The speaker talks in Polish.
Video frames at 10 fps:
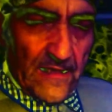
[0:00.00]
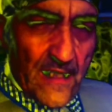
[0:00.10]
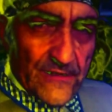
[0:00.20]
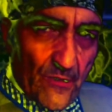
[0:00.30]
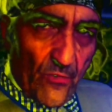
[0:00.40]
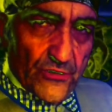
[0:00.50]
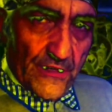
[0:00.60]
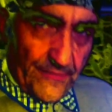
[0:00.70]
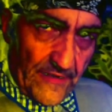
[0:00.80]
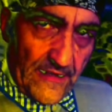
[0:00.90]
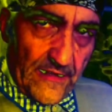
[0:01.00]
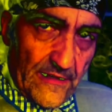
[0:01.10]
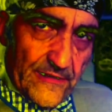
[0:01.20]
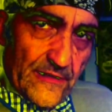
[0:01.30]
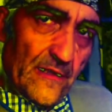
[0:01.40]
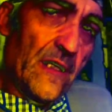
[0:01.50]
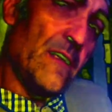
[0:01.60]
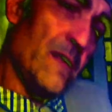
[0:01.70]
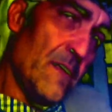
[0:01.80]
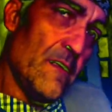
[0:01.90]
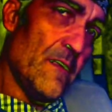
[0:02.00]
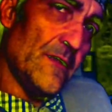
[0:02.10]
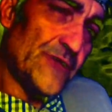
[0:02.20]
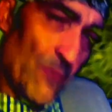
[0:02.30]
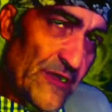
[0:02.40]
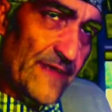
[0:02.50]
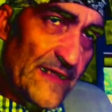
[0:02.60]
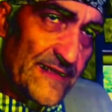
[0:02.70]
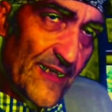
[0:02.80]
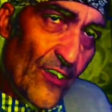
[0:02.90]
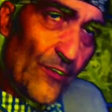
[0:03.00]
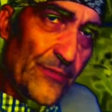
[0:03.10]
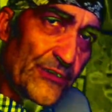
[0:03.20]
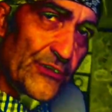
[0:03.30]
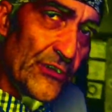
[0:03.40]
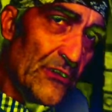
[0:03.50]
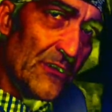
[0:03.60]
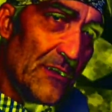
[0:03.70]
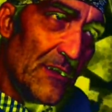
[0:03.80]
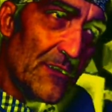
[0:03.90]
Jedyne, co można się wtedy, co można wtedy zrobić,